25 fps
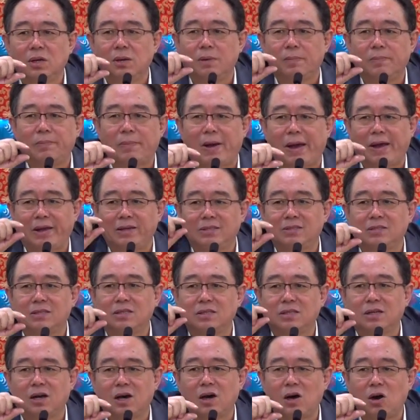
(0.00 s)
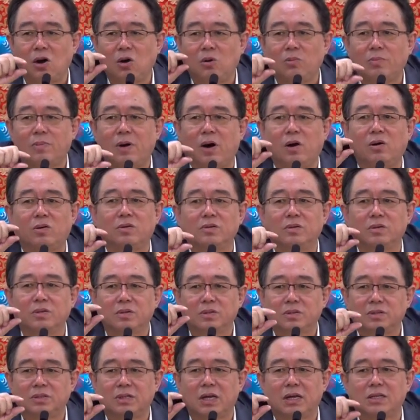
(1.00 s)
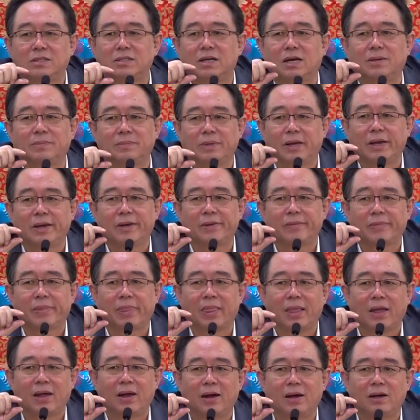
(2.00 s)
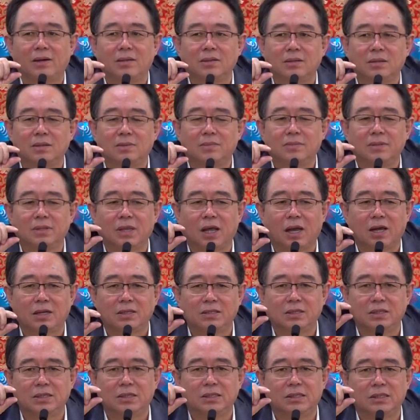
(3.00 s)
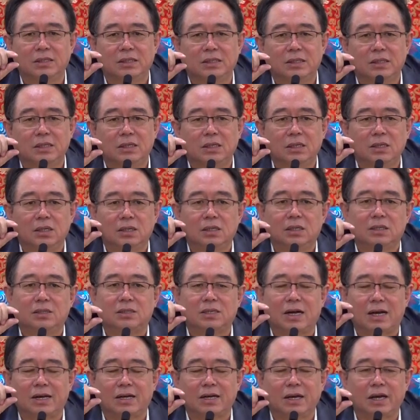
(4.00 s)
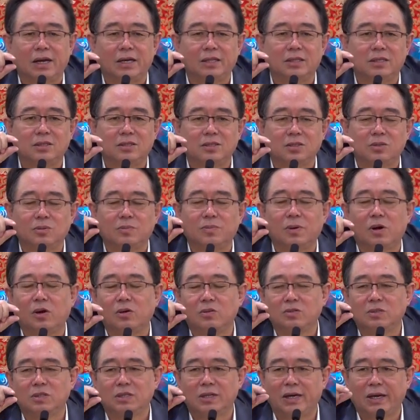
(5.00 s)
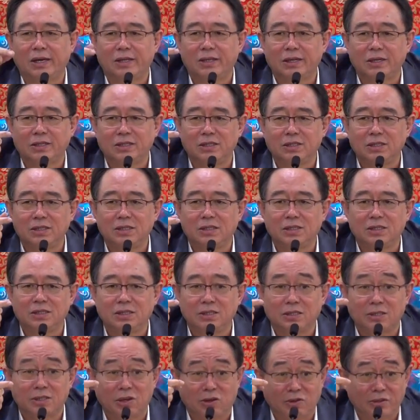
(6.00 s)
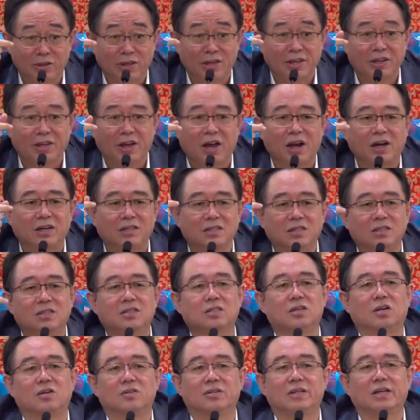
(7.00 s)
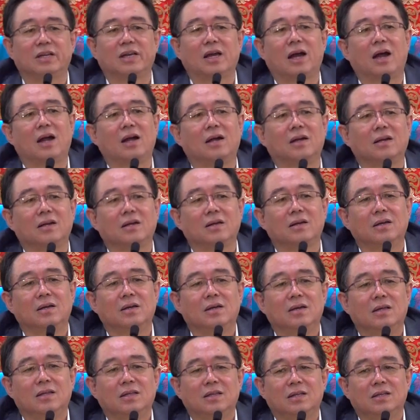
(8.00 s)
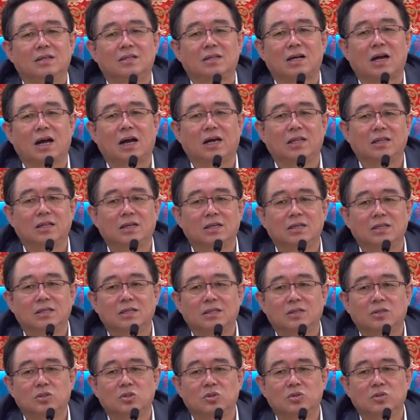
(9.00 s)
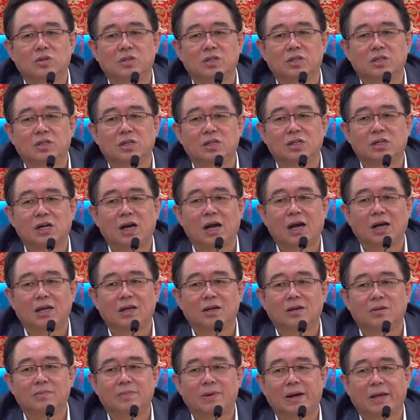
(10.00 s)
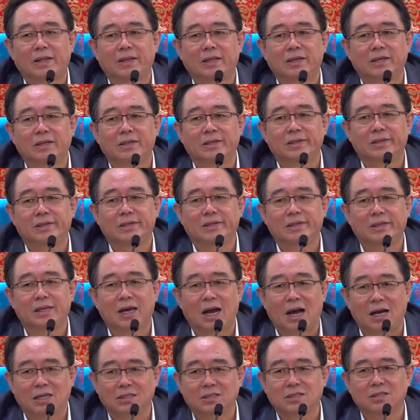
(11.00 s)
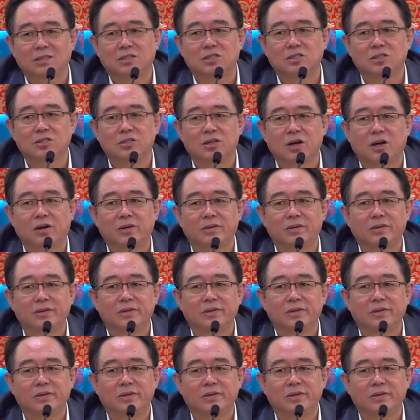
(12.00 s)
白色的蒿毛在上面。啊，那么它这个展开的时候泡起来，它是一个小嫩芽一个小嫩芽那茶呢，除了喝茶，还要把那个芽子吃掉。